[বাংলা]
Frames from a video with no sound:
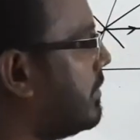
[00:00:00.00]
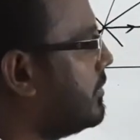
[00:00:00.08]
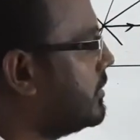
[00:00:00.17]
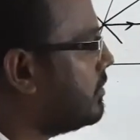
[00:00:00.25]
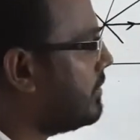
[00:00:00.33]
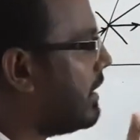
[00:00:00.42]
বা
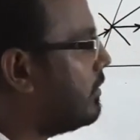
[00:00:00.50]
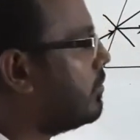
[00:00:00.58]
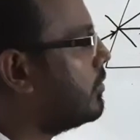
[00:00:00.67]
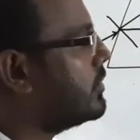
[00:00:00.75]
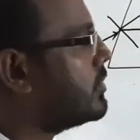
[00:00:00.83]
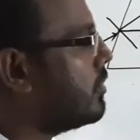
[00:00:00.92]
পিজমে আলোক
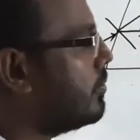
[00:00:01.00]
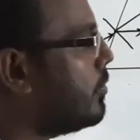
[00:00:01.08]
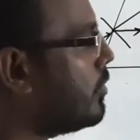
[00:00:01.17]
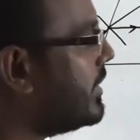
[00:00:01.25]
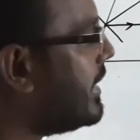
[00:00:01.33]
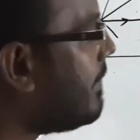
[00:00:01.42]
প্রতিসরণ
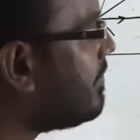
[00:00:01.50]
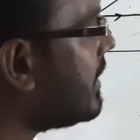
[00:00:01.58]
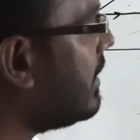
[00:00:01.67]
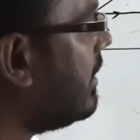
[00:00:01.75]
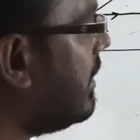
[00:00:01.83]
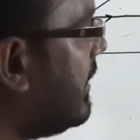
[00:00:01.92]
প্রক্রিয়া
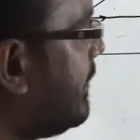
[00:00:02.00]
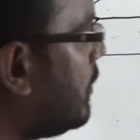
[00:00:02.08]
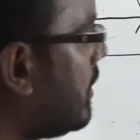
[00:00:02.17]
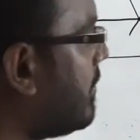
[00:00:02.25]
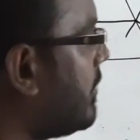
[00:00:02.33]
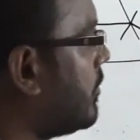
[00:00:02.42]
এরপর
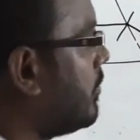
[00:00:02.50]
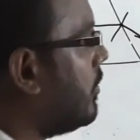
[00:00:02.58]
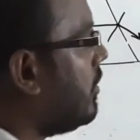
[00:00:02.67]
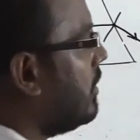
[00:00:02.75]
আমরা পড়ব